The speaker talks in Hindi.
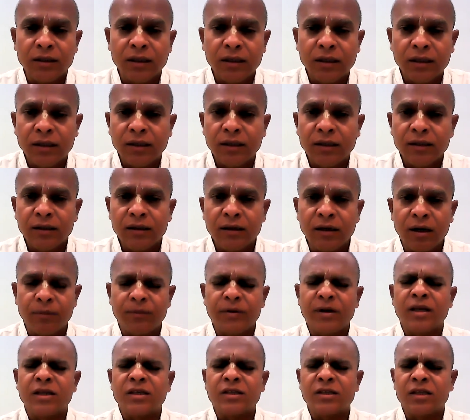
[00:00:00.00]
था
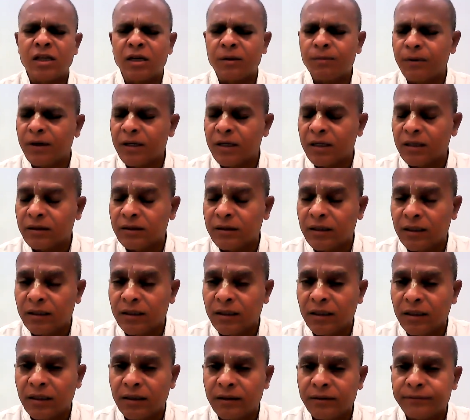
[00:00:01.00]
अपना सर पटकता
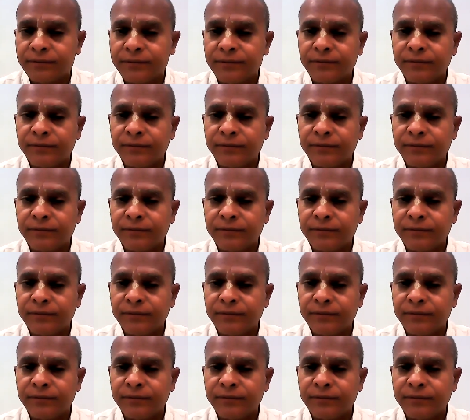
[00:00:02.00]
था